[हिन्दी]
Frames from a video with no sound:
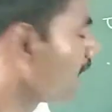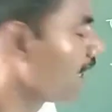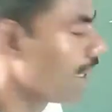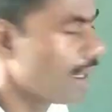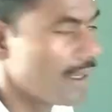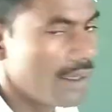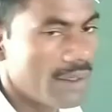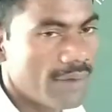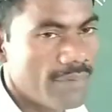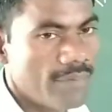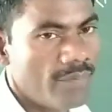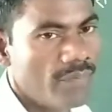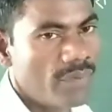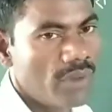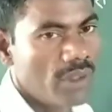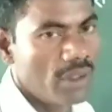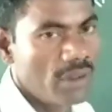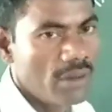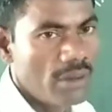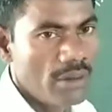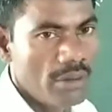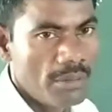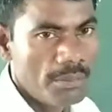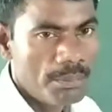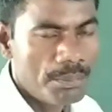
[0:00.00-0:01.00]
तना है
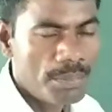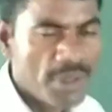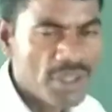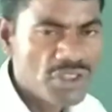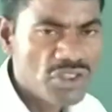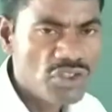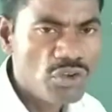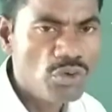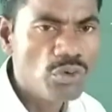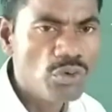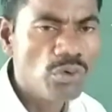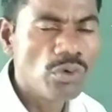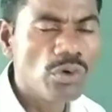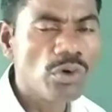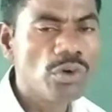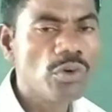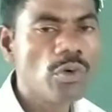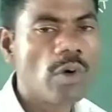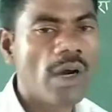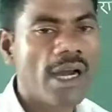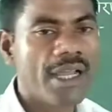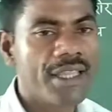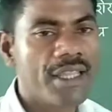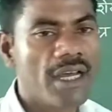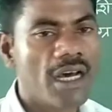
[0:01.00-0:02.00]
पत्तियों को
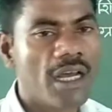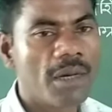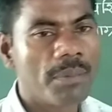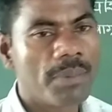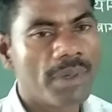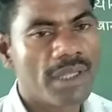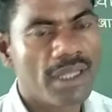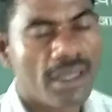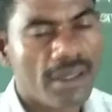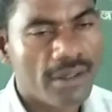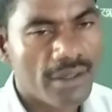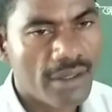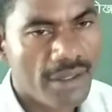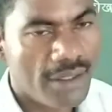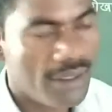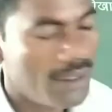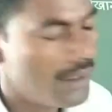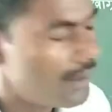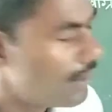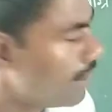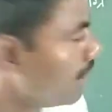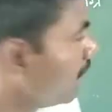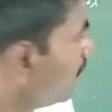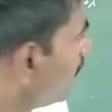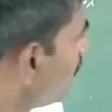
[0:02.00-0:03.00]
जो आधार प्रदान करे
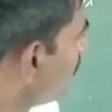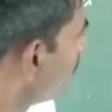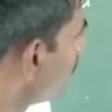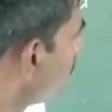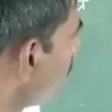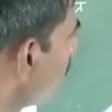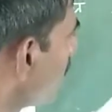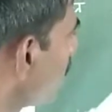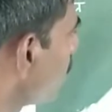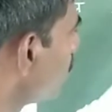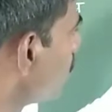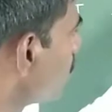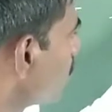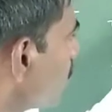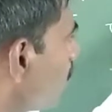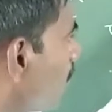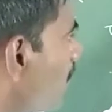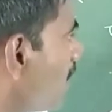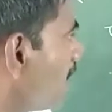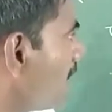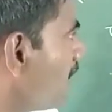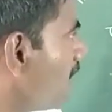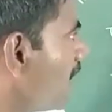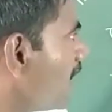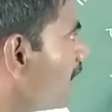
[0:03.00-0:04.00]
फलों को
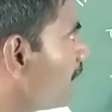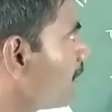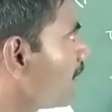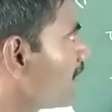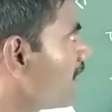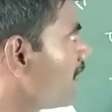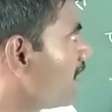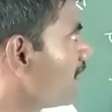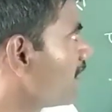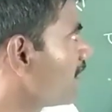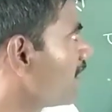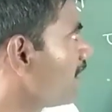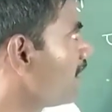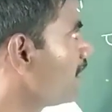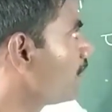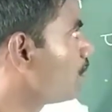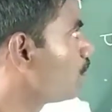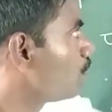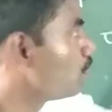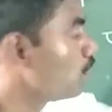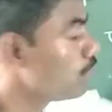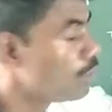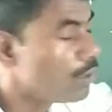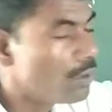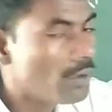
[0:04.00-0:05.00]
आधार प्रदान करे
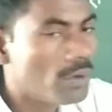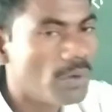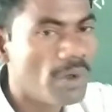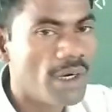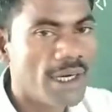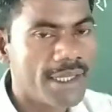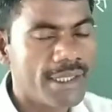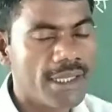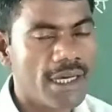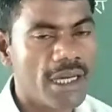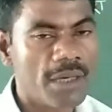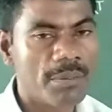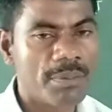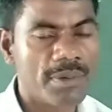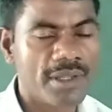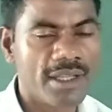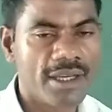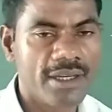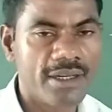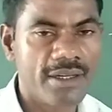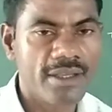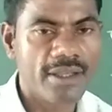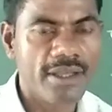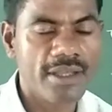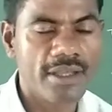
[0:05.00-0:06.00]
फूलों को आधार
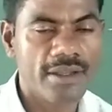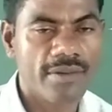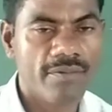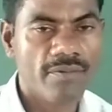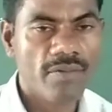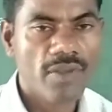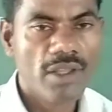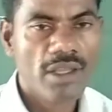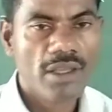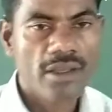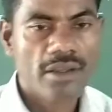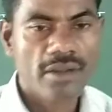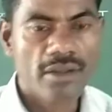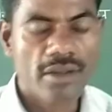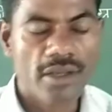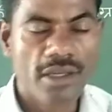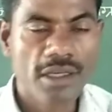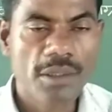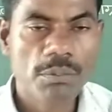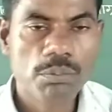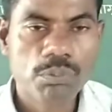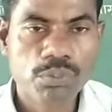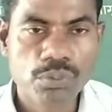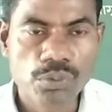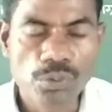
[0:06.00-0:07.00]
प्रदान करे
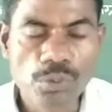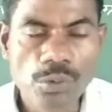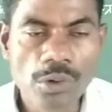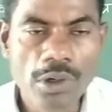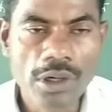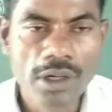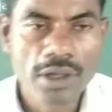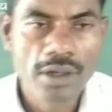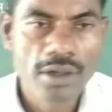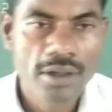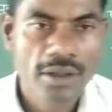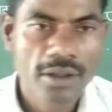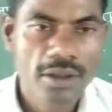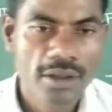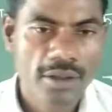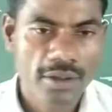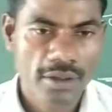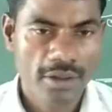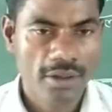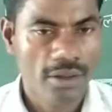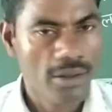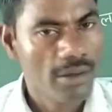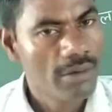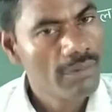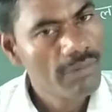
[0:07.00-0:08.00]
यानी फूल
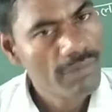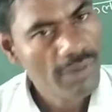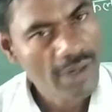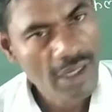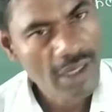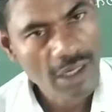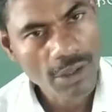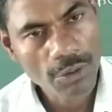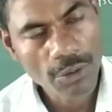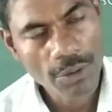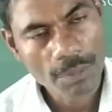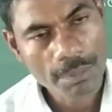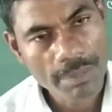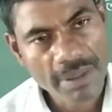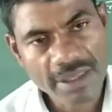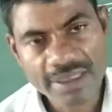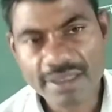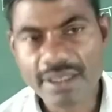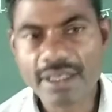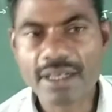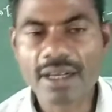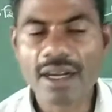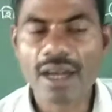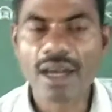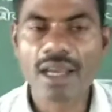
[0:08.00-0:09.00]
फल और
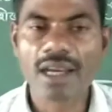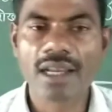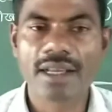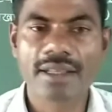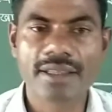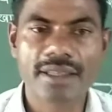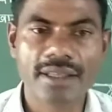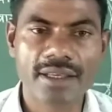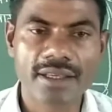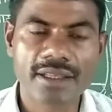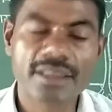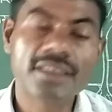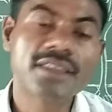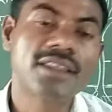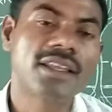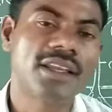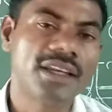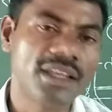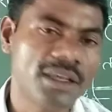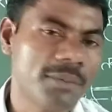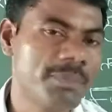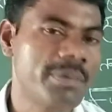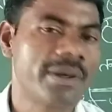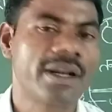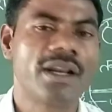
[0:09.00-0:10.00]
पत्ती कहाँ लगते हैं
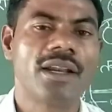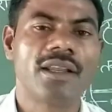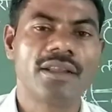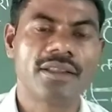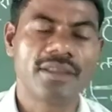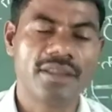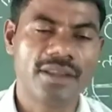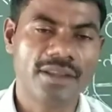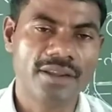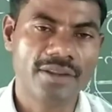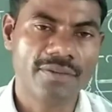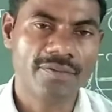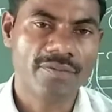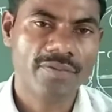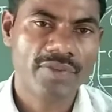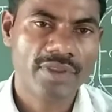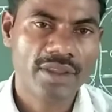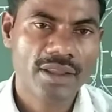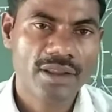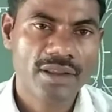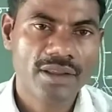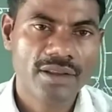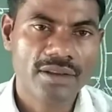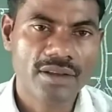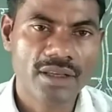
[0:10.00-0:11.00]
तने पर लगते हैं
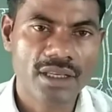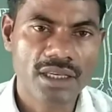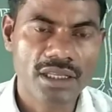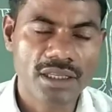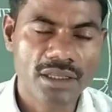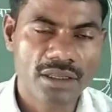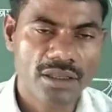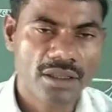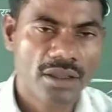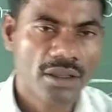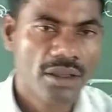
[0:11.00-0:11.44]
यानी